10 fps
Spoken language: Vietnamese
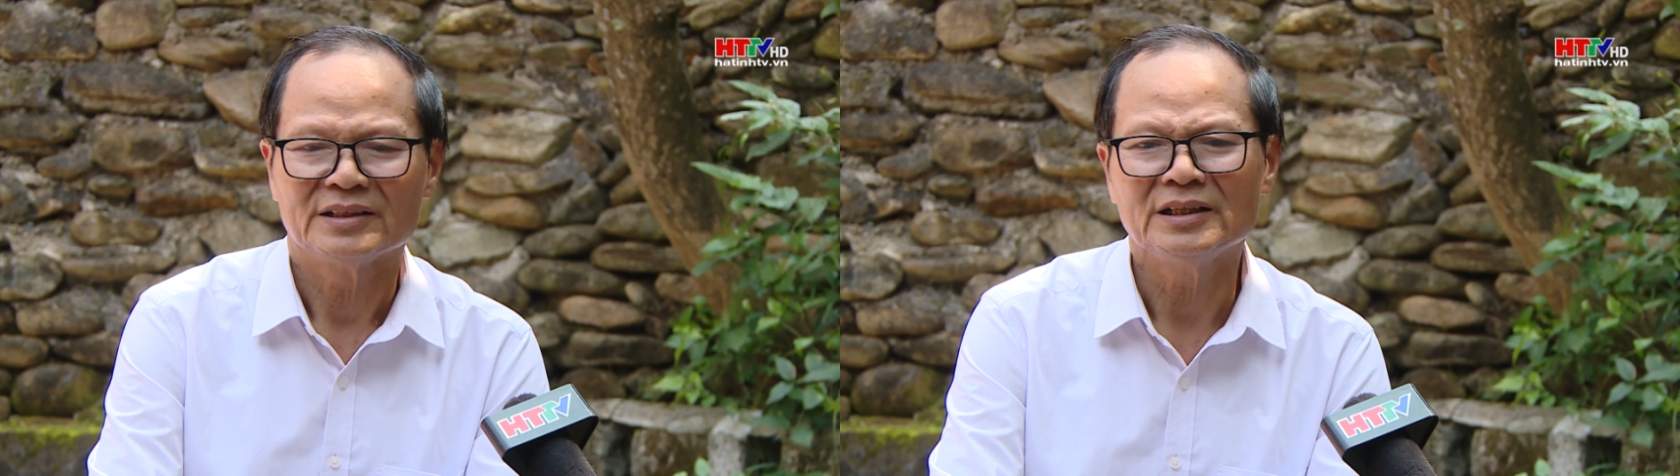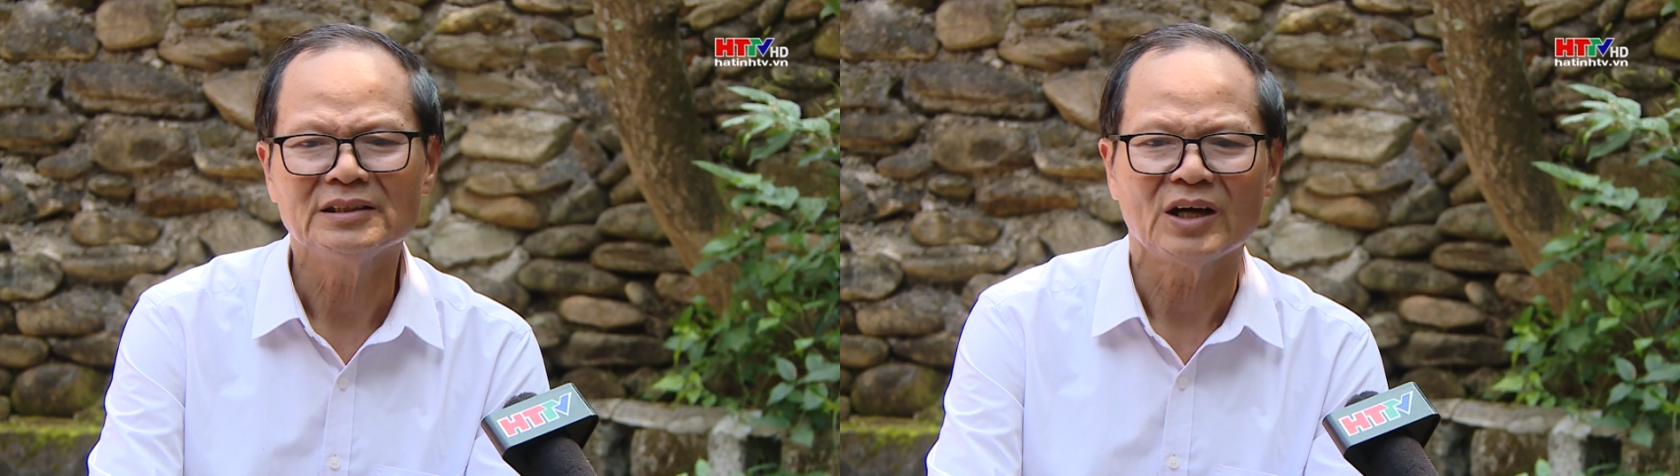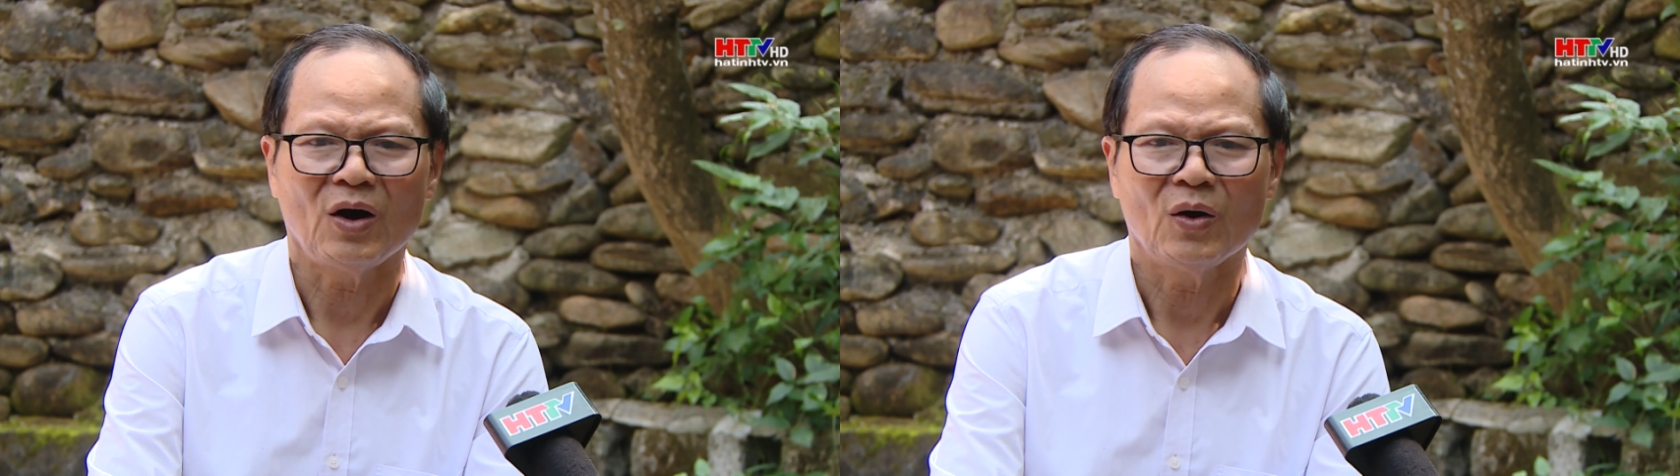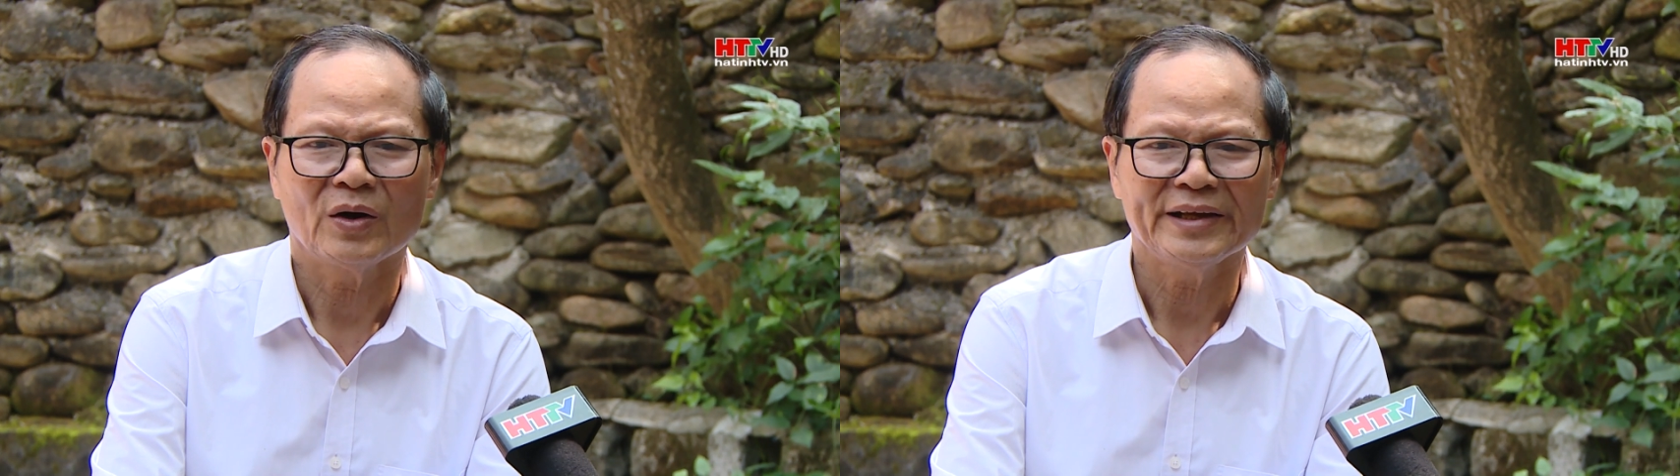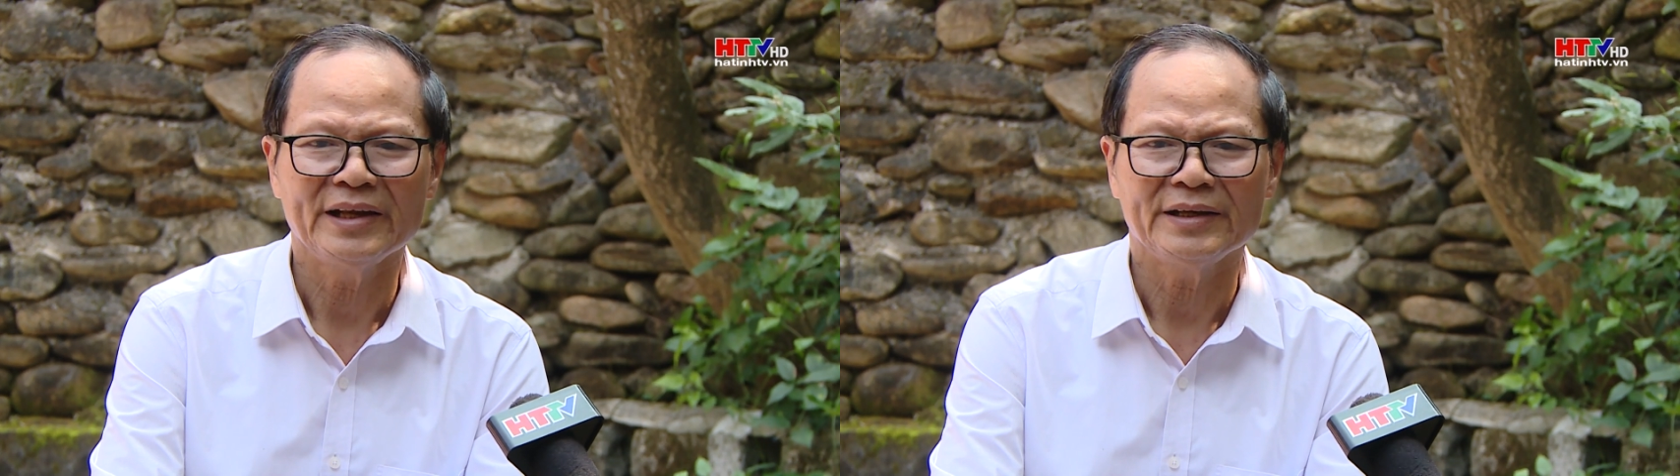nhưng
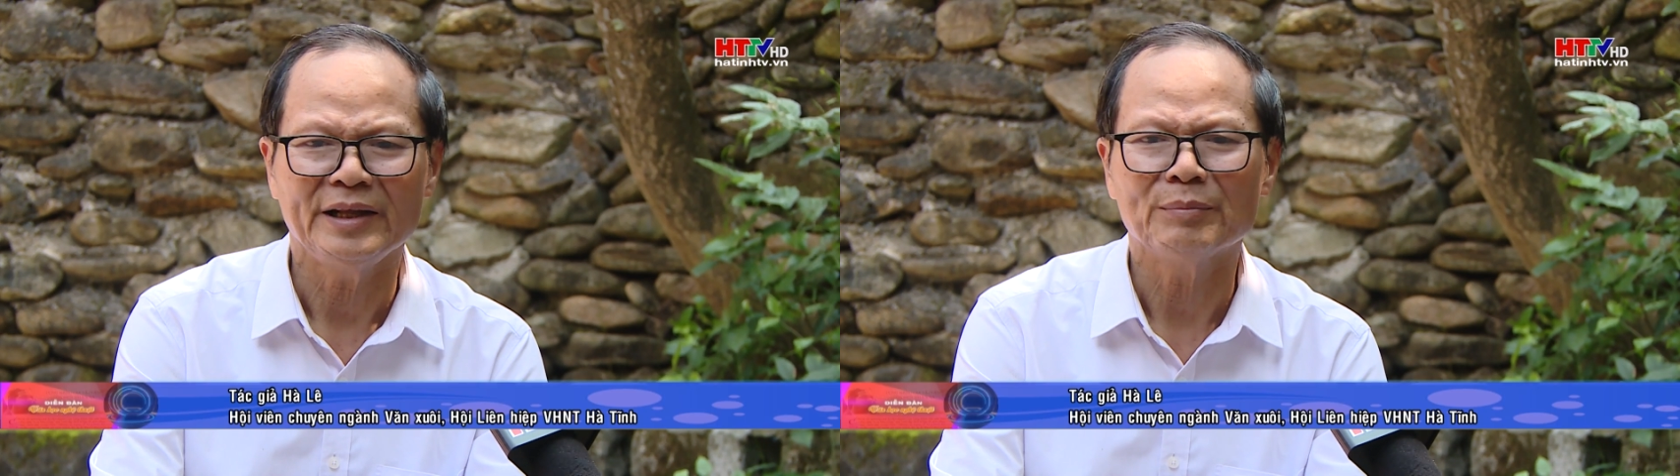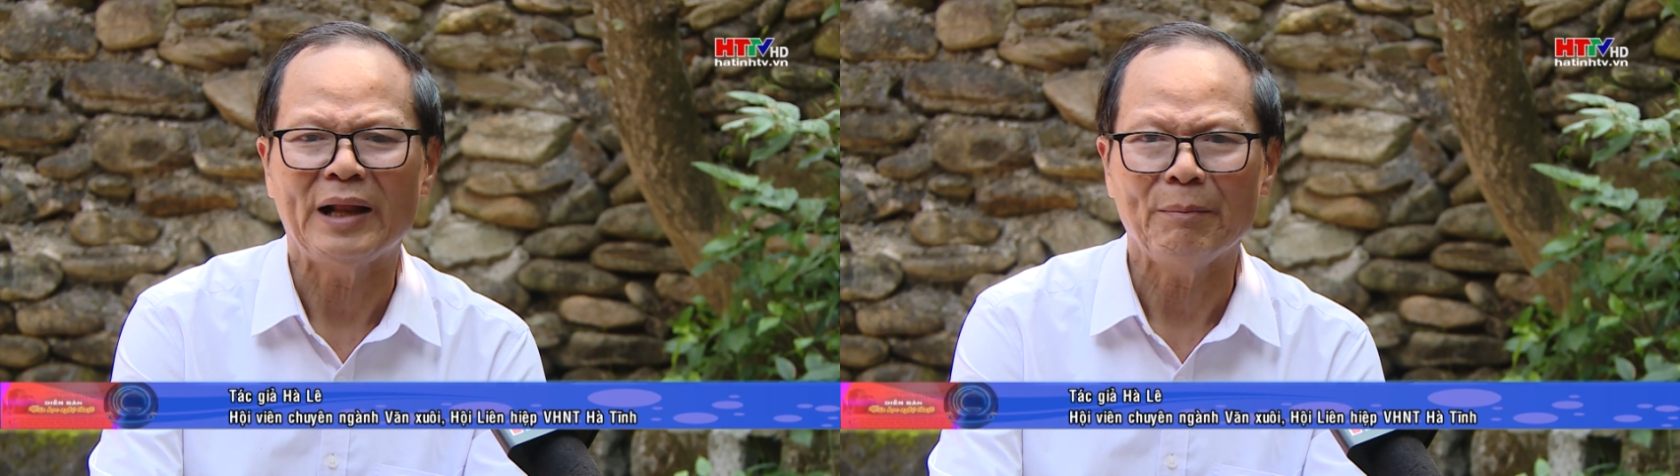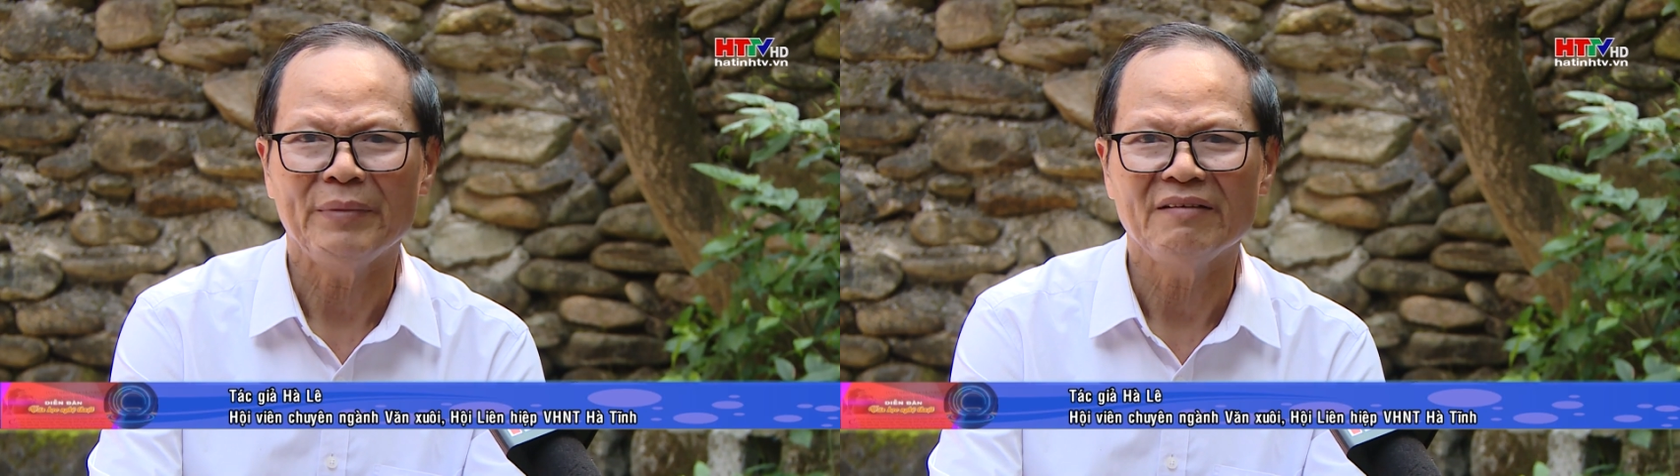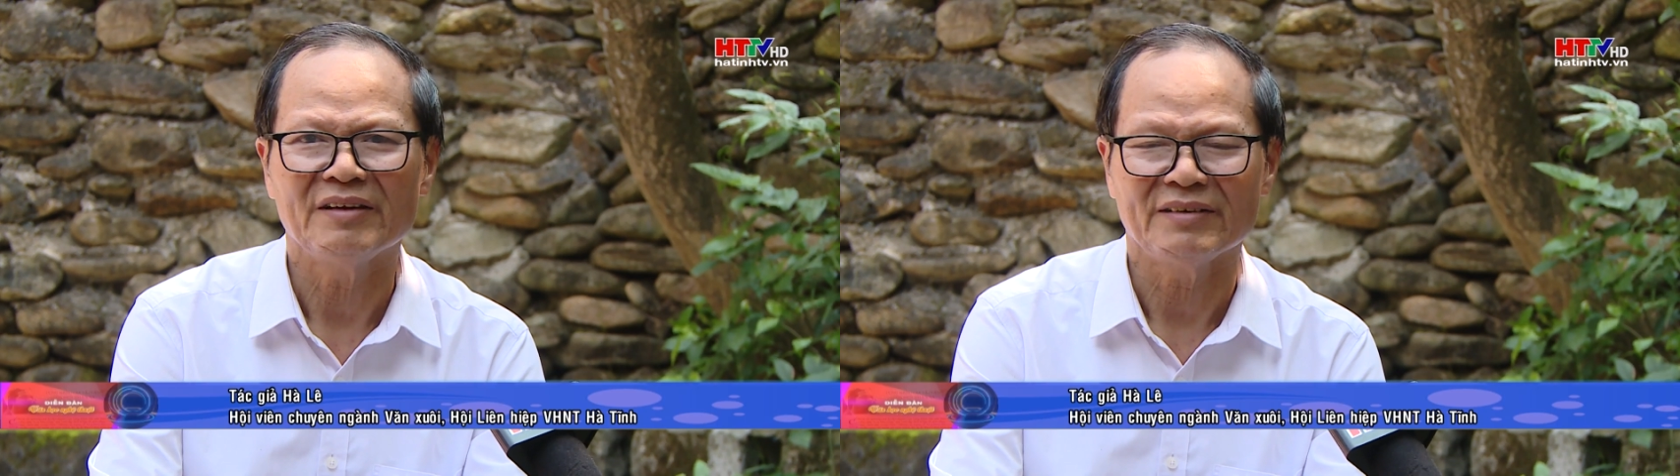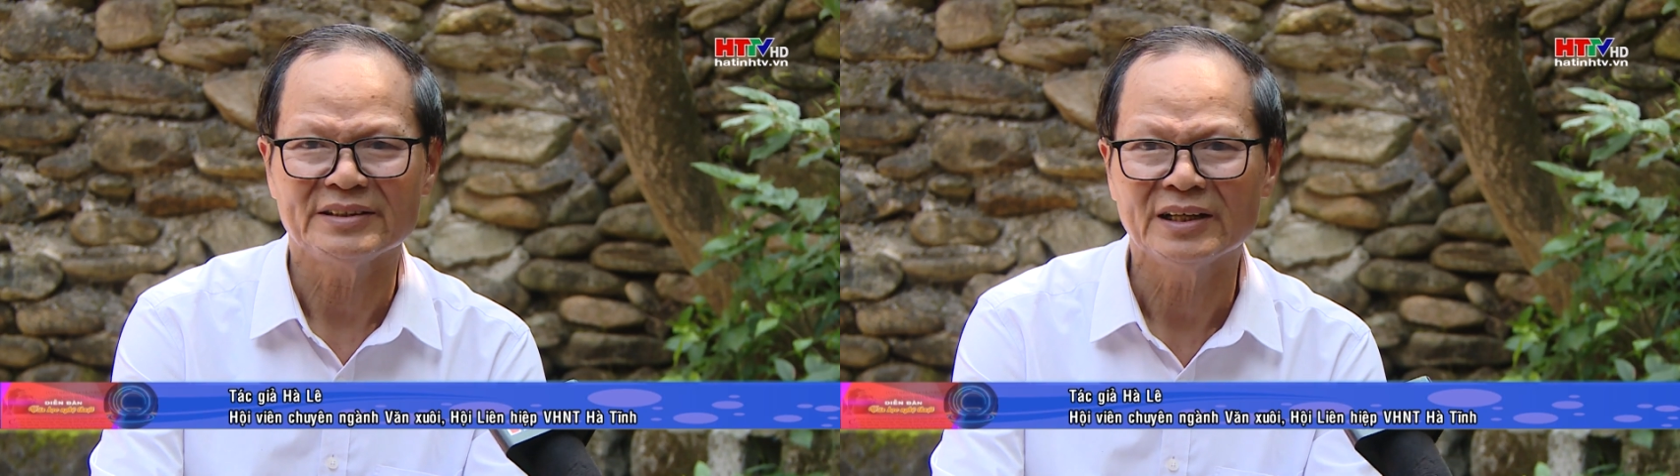có cái niềm đam mê
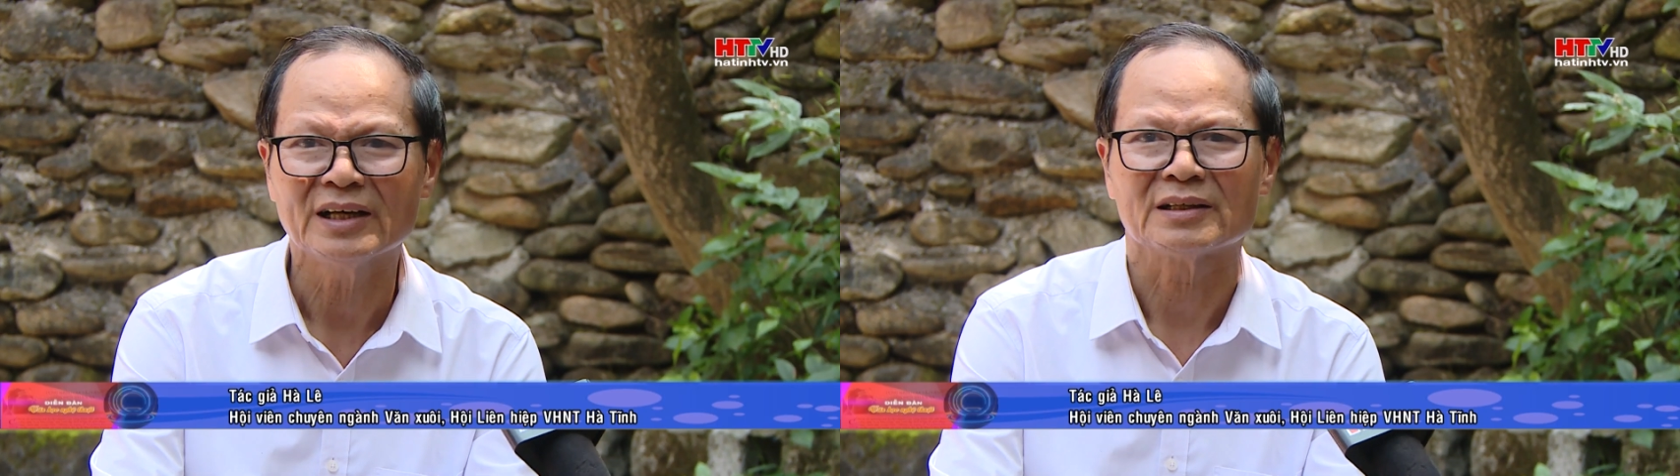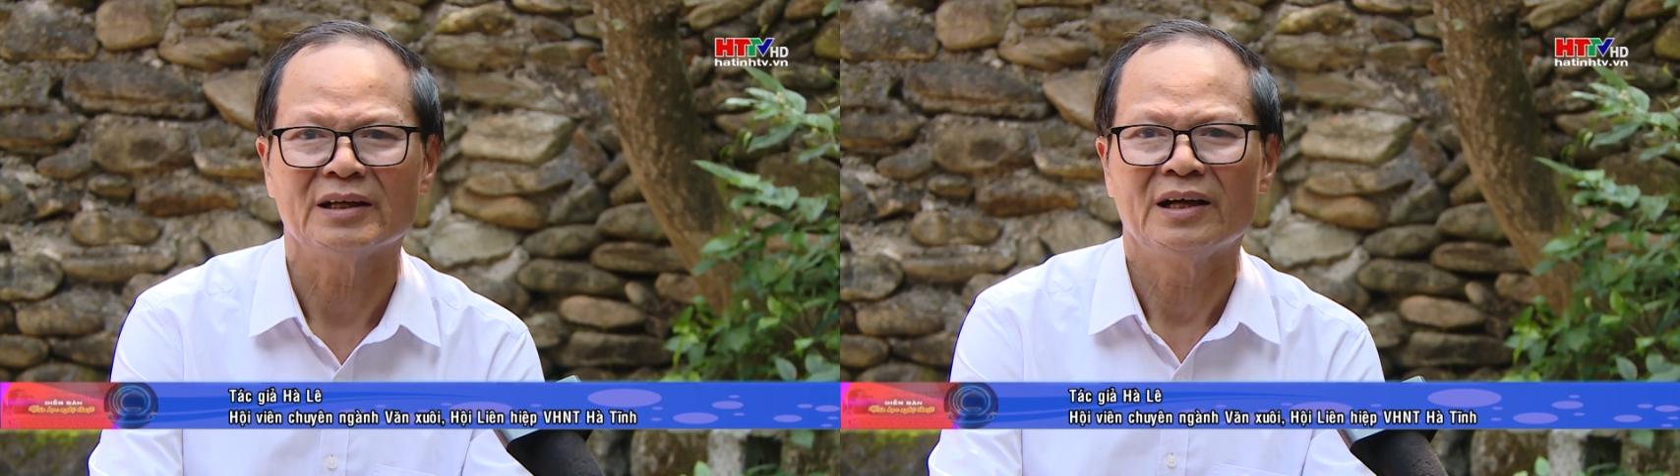về văn chương.